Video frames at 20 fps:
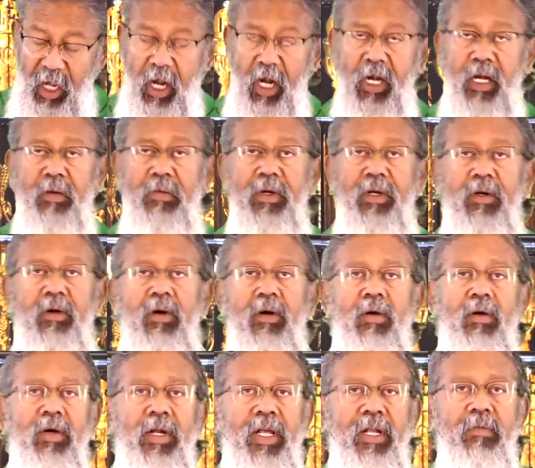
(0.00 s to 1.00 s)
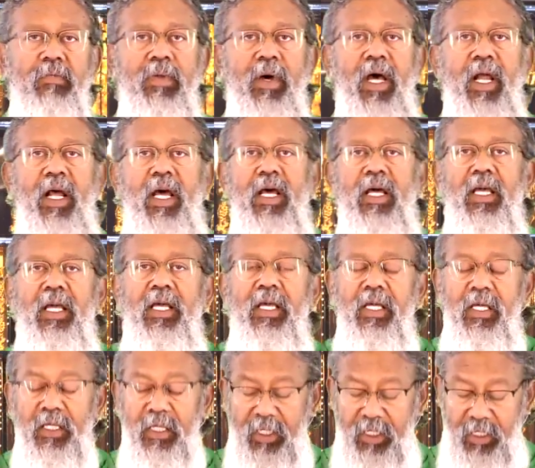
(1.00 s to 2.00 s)
ஆண்டவர் உங்களோடு இருப்பாராக
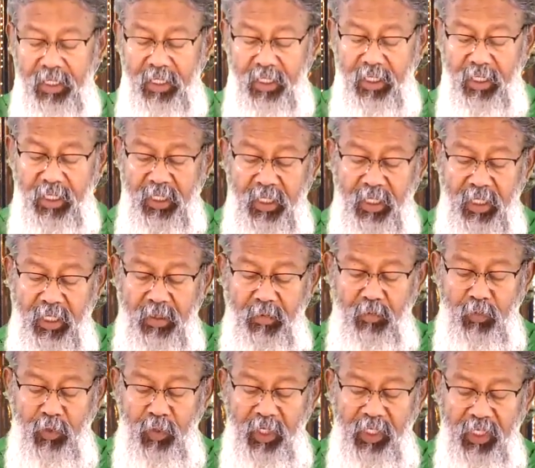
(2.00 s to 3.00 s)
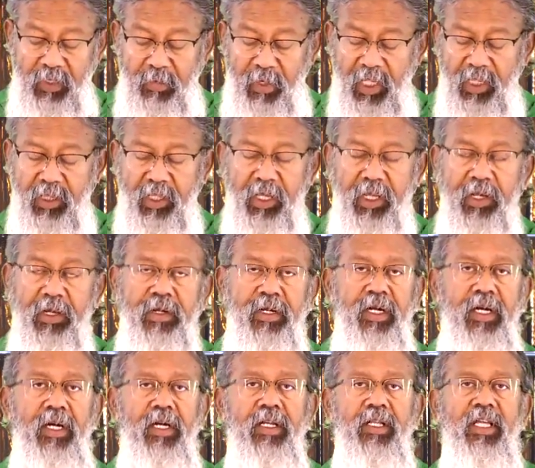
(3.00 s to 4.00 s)
புனித மத்தையை
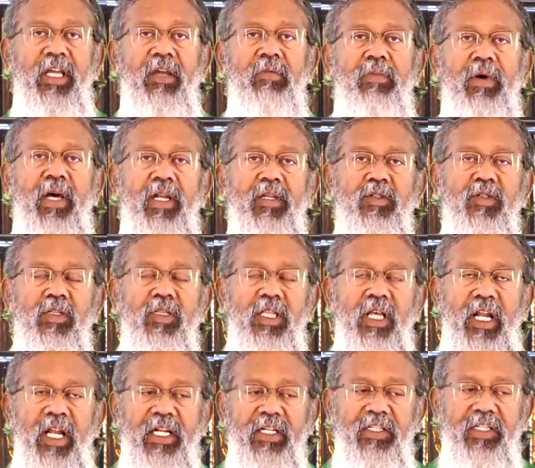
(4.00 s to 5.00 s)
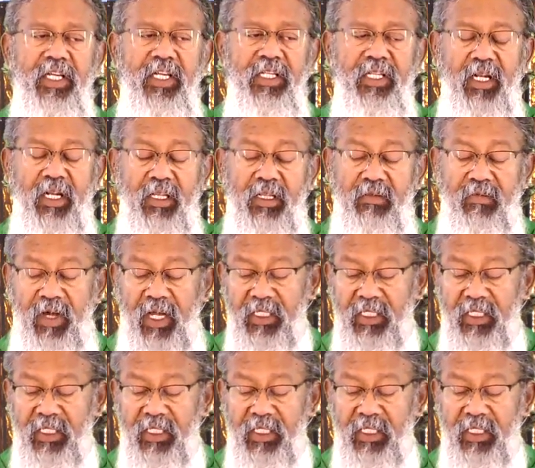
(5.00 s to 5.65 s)
எழுதிய பரிசுத்த நற்செய்திலிருந்து